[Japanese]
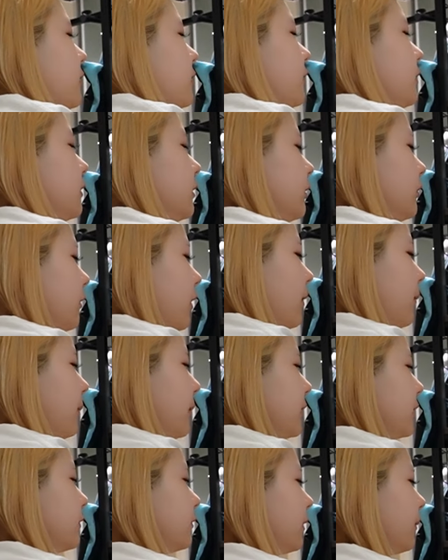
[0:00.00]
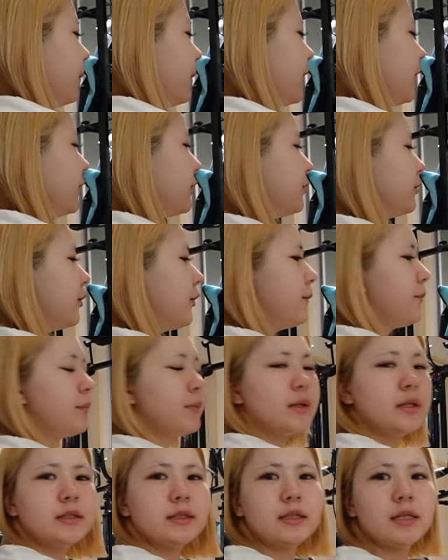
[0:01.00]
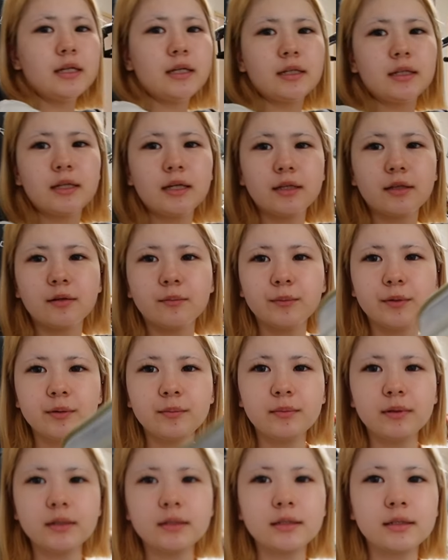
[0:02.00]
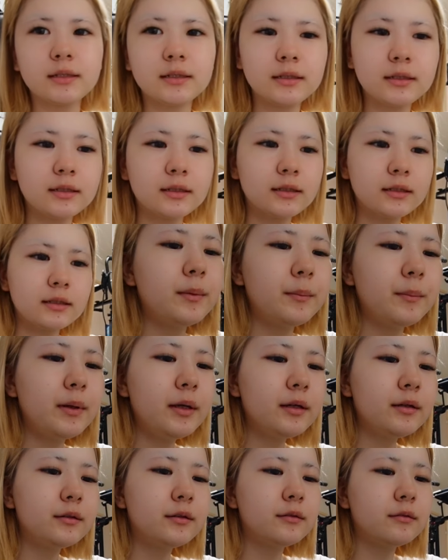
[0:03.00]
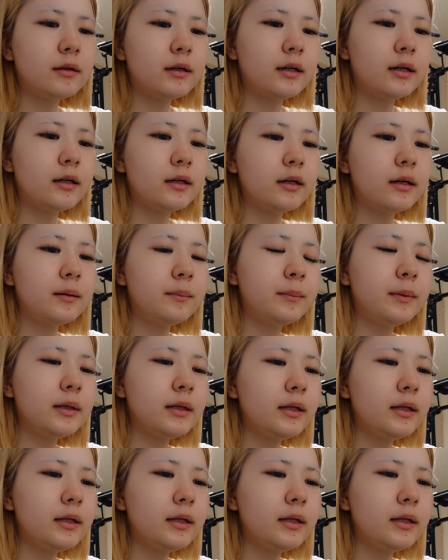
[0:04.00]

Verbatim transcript: それではまずはメイクをしていきたいと思います、まメイクはあんま